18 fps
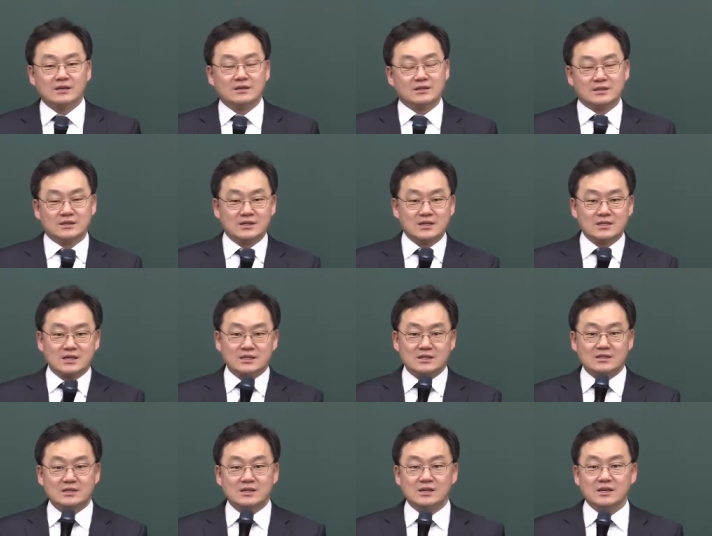그게
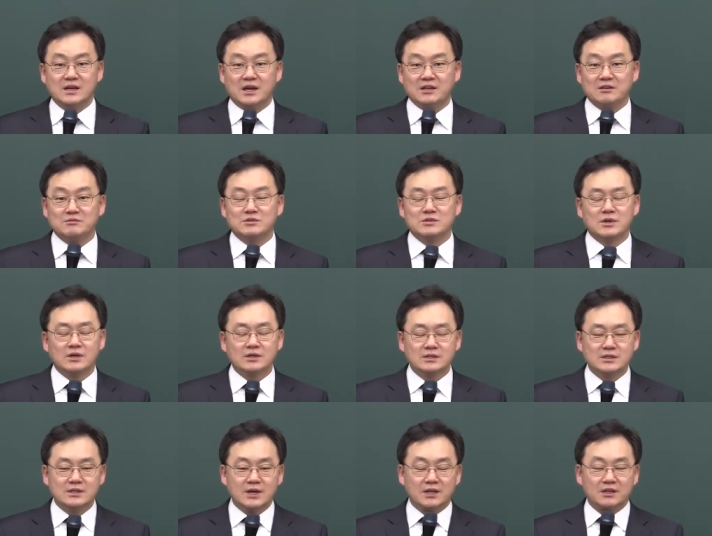자녀 사랑이 아니
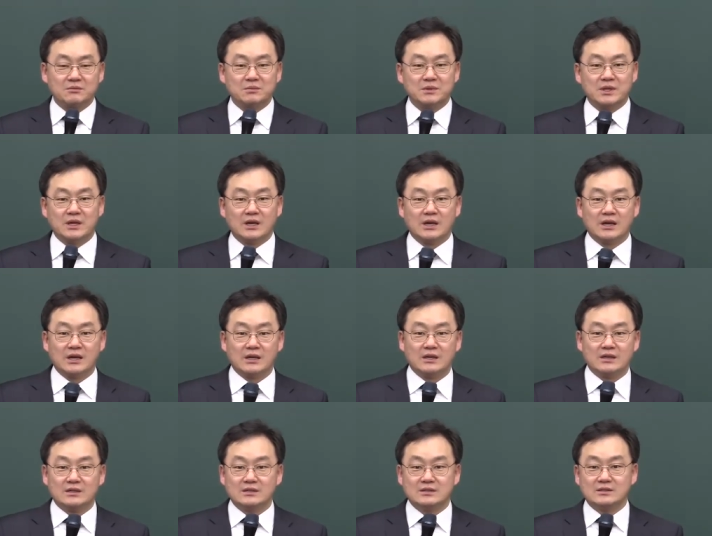절대 아닙니다.
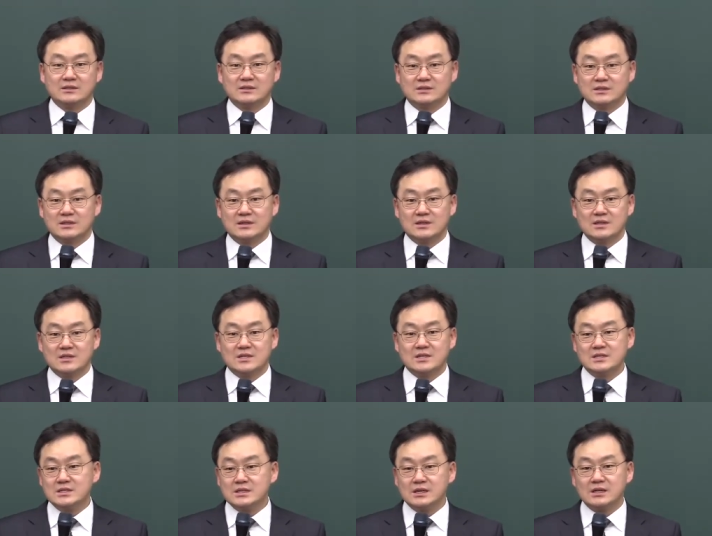
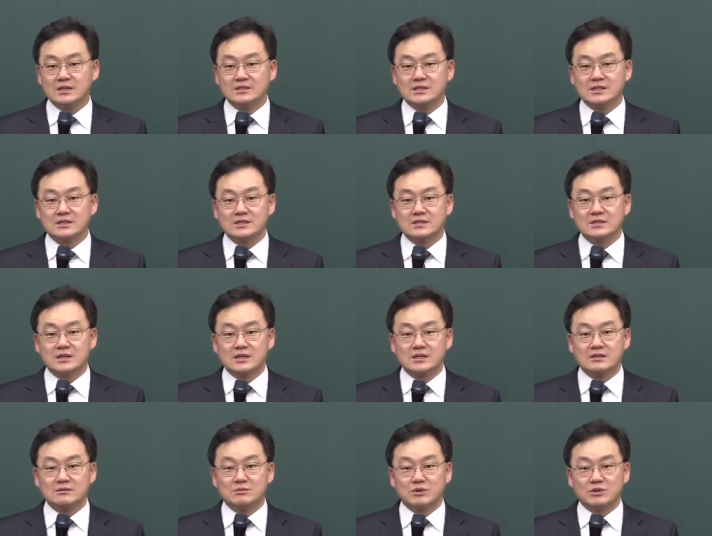진정한 자녀
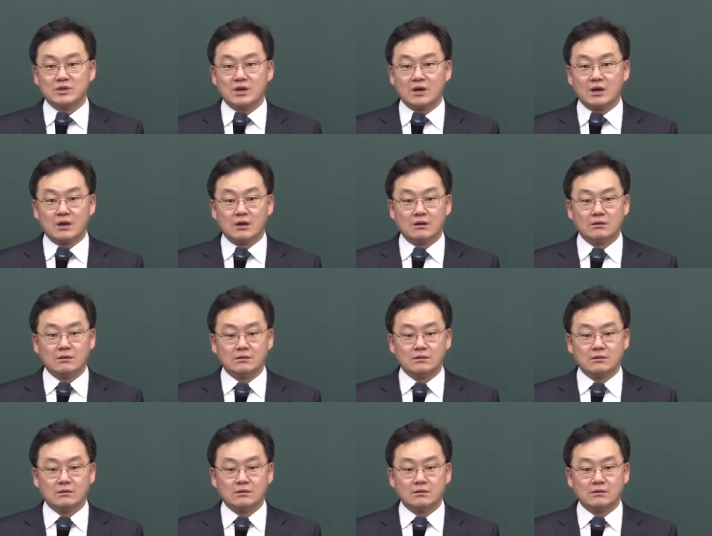사랑은 뭐냐?